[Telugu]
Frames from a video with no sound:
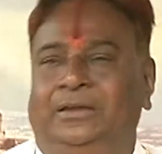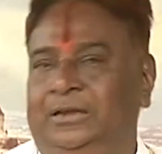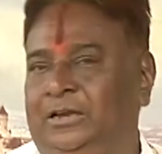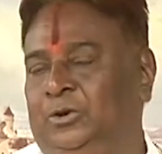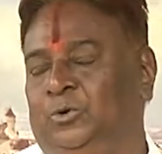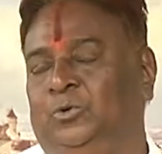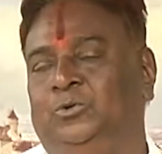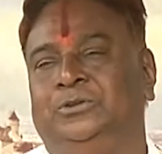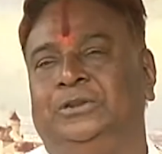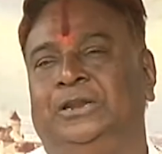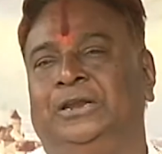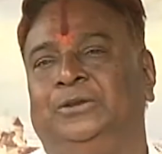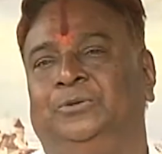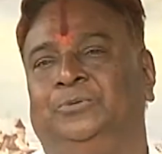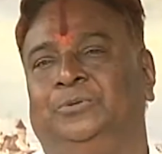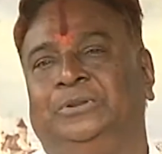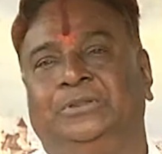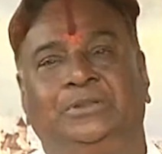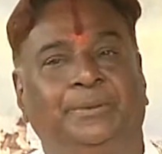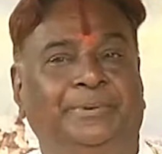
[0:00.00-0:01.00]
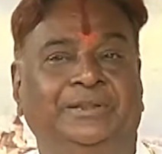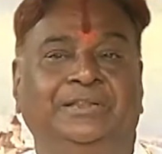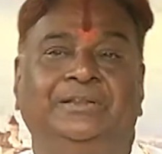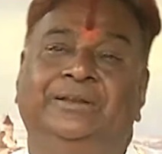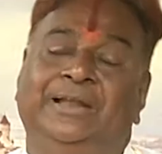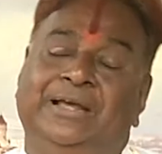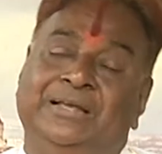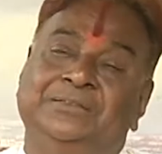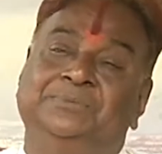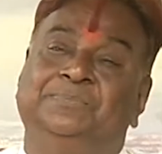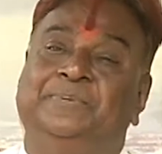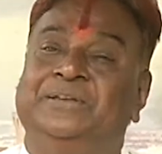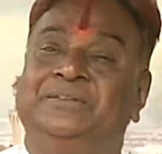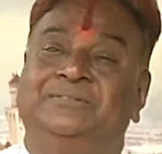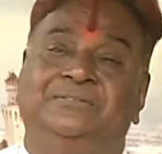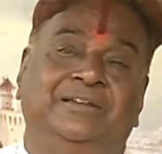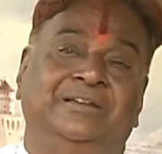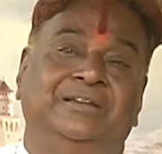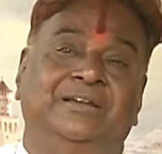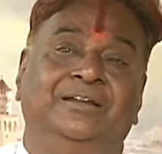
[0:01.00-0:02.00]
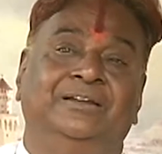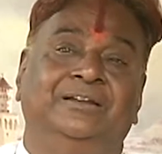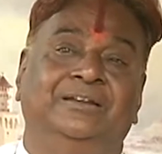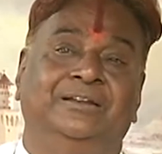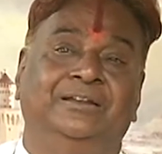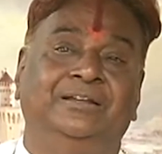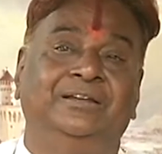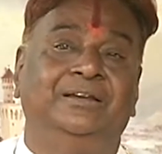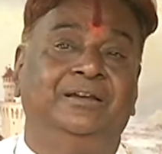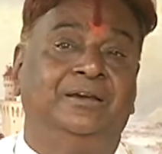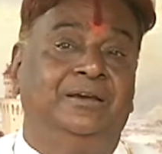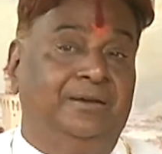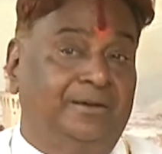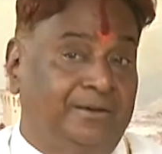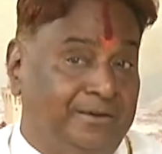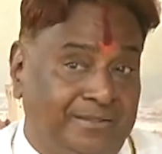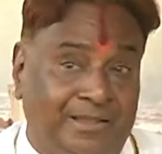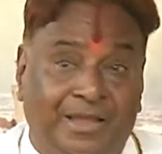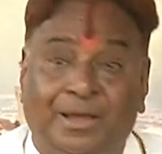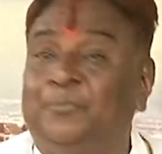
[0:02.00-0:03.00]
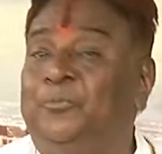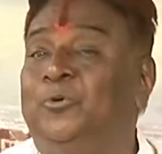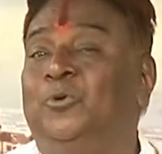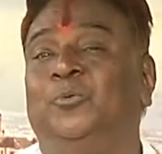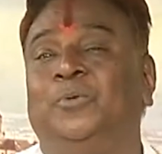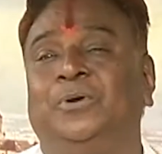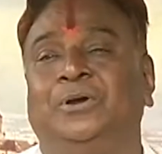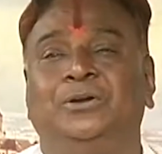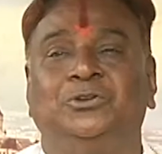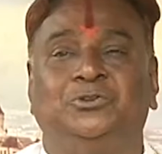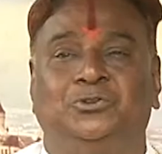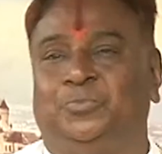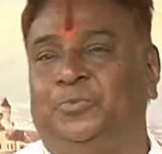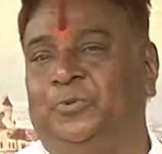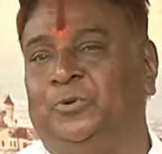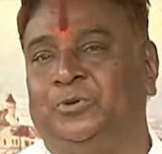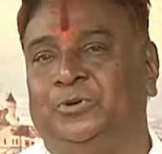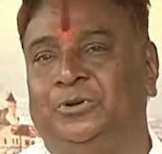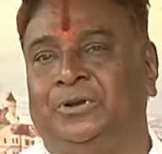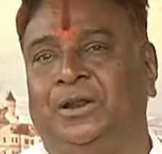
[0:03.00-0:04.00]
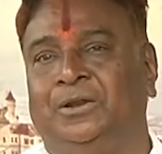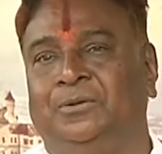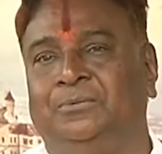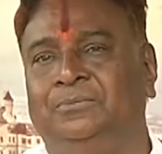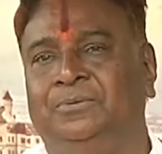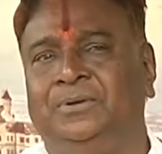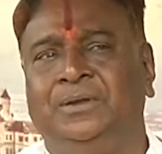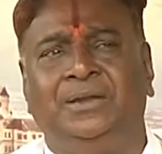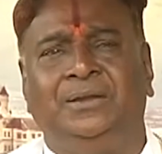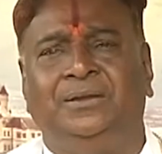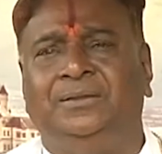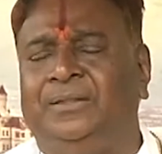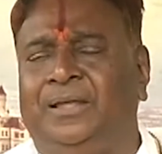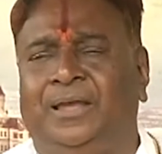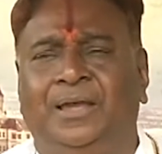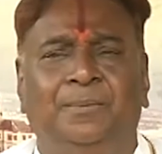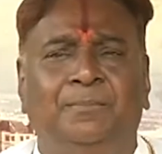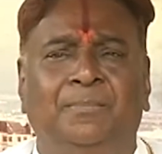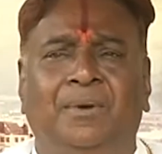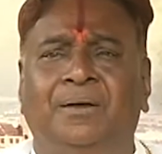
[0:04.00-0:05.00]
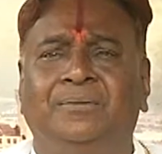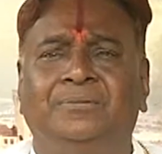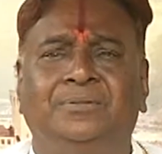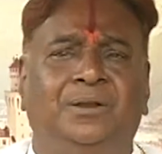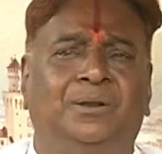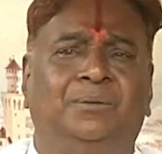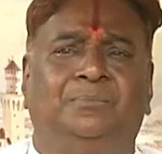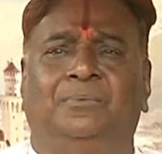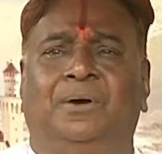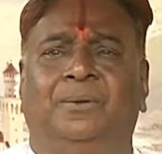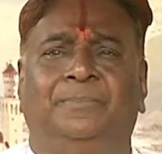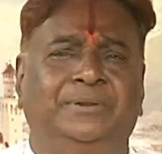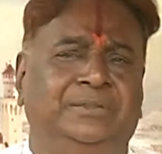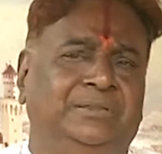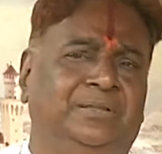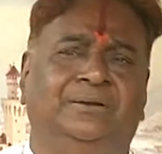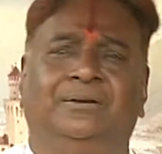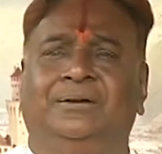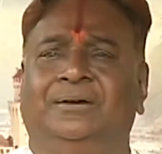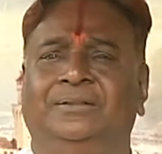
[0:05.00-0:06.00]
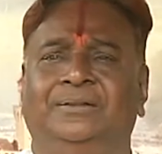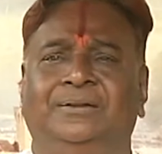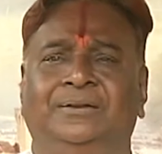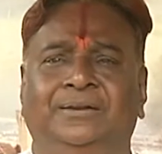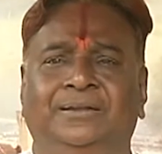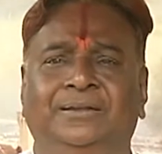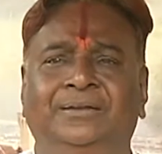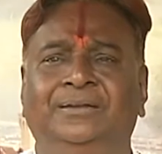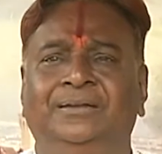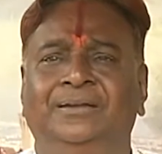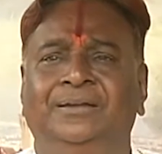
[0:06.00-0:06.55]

ఈరోజు నేను ఇంత పెద్ద డ్యాన్స్ మాస్టర్ అయ్యానని హృదయపూర్వకంగా చెప్పుకుంటున్నాను ఇది ఏమాత్రం అబద్ధం కాదండి